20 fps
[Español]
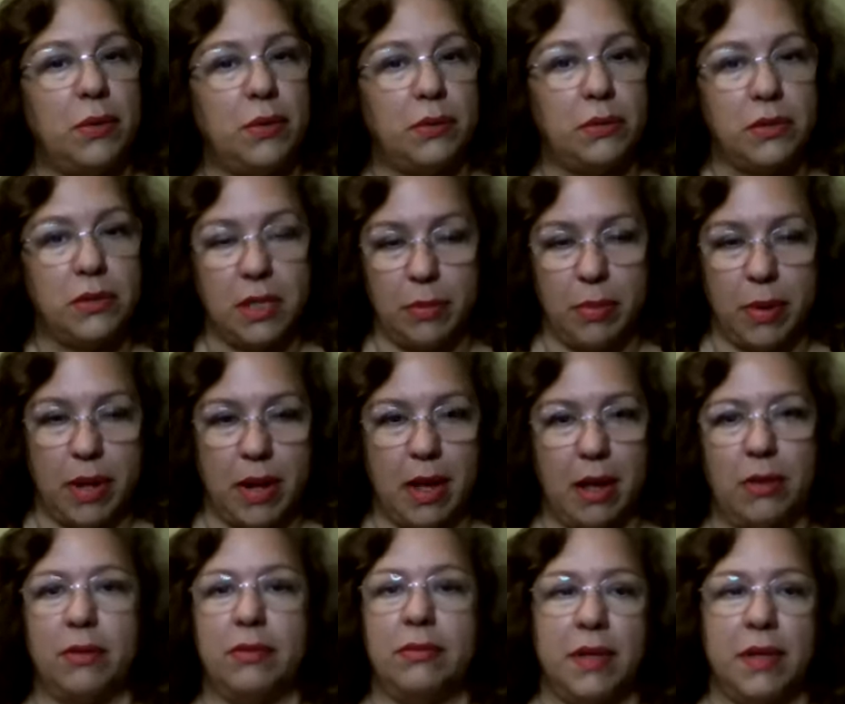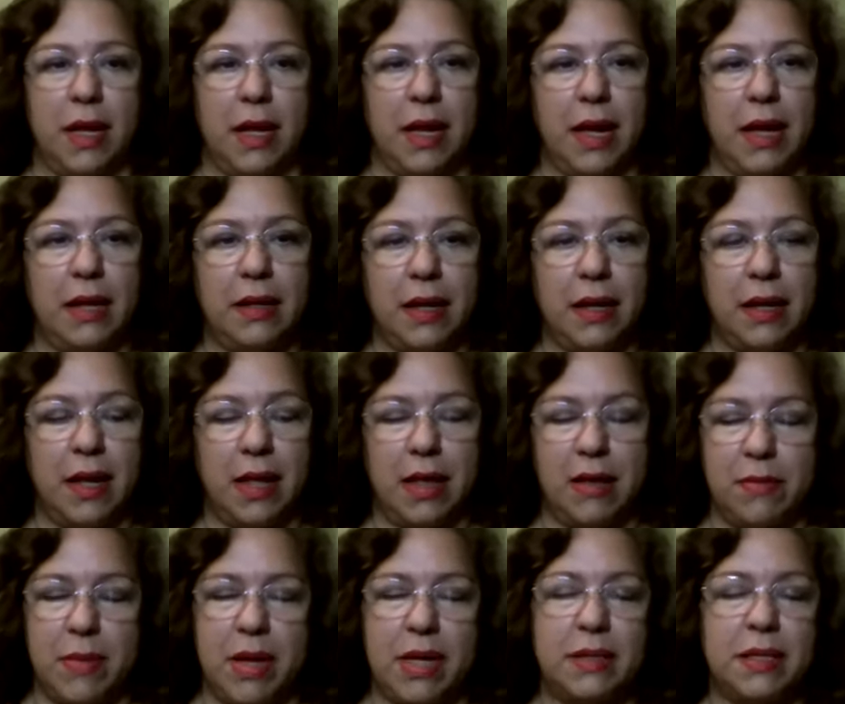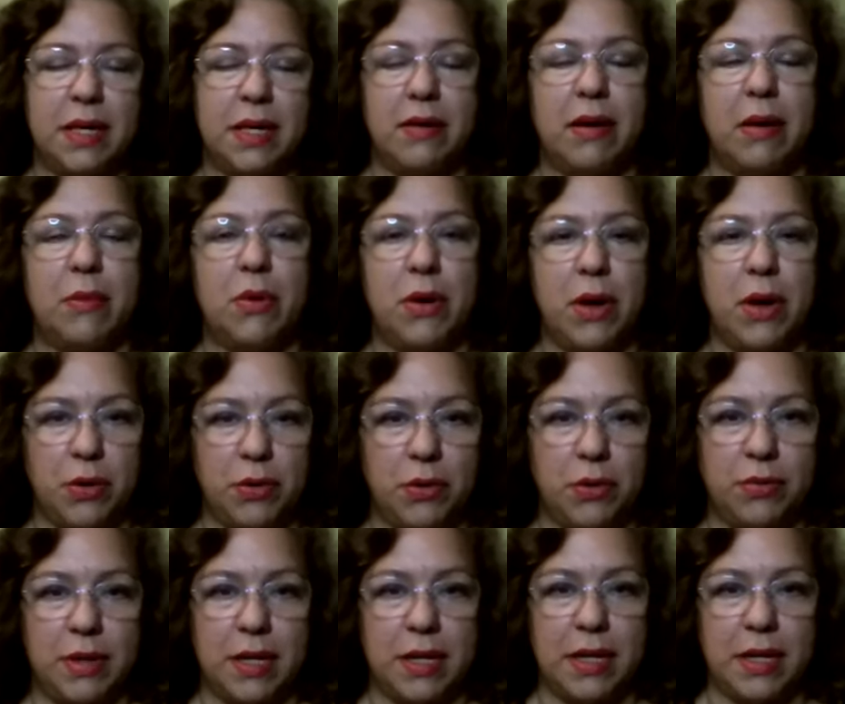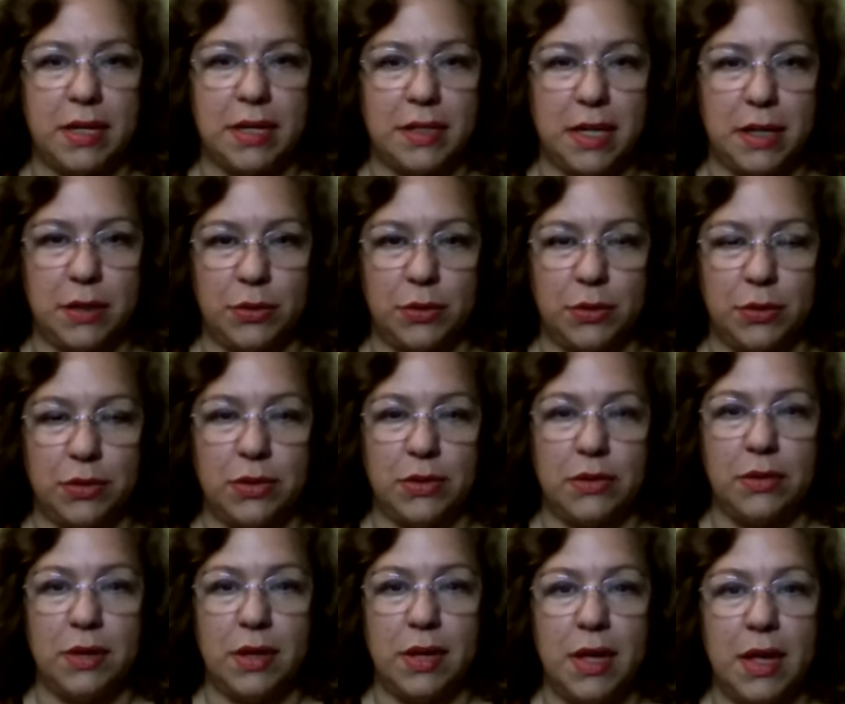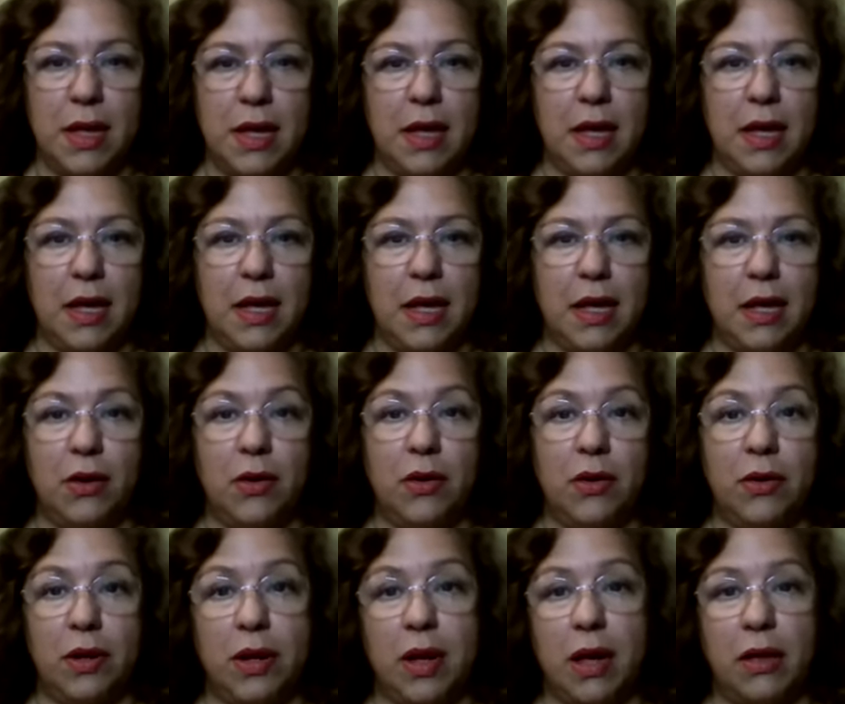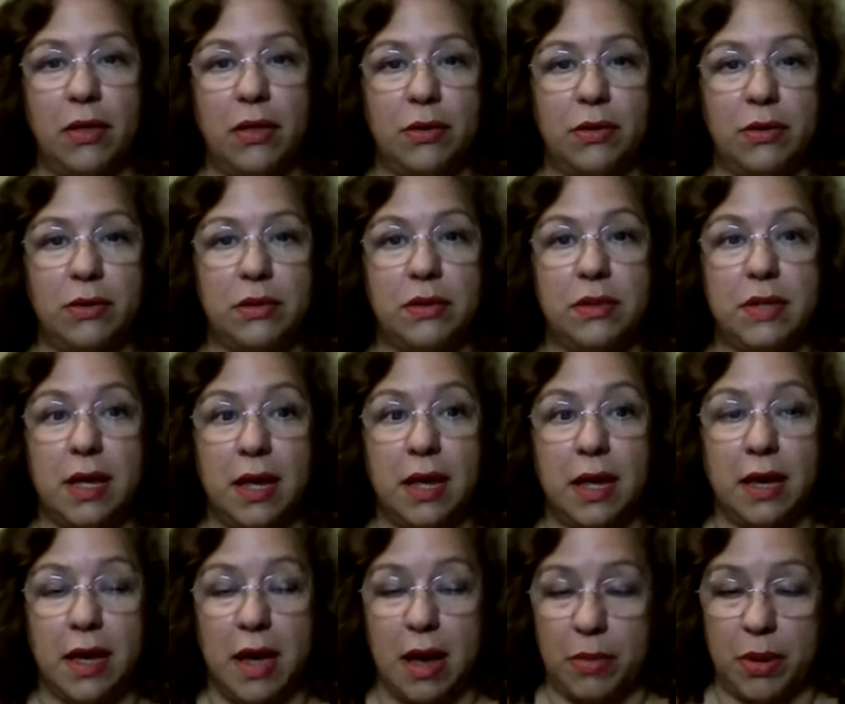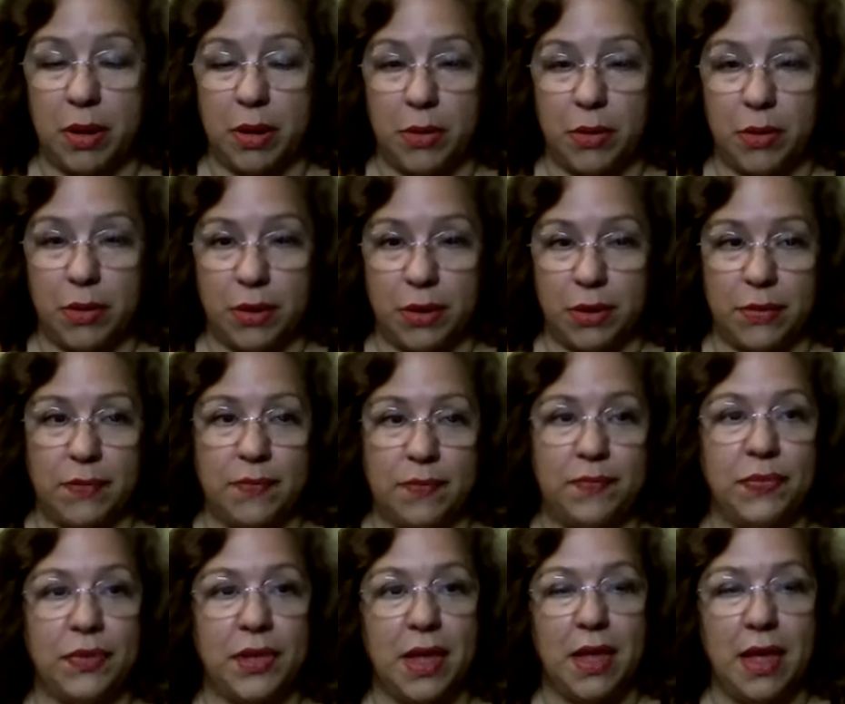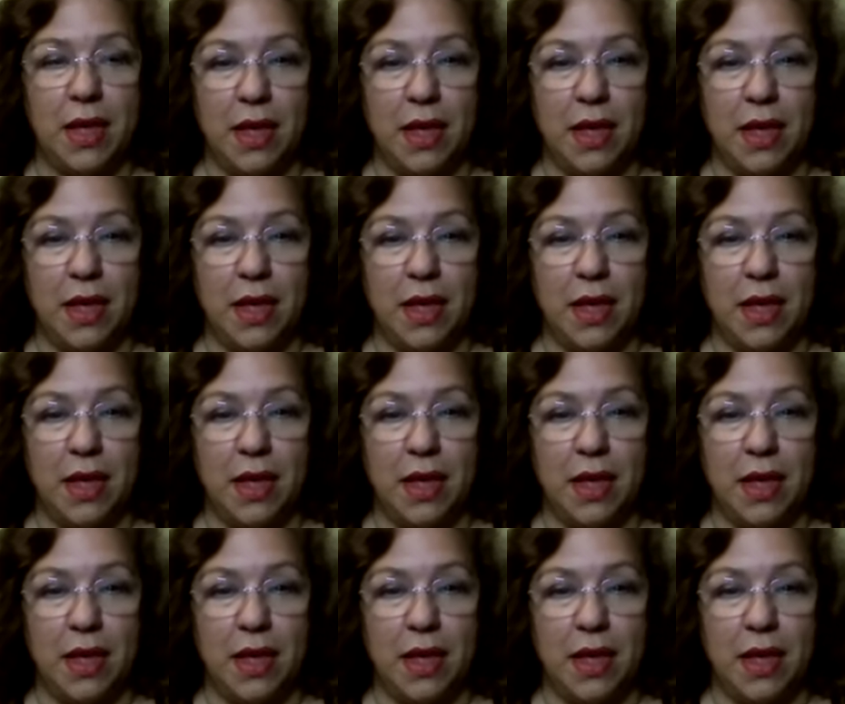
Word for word: pero separado. En este nada más que vamos a cubrir a Saturno y los grados de Capricornio.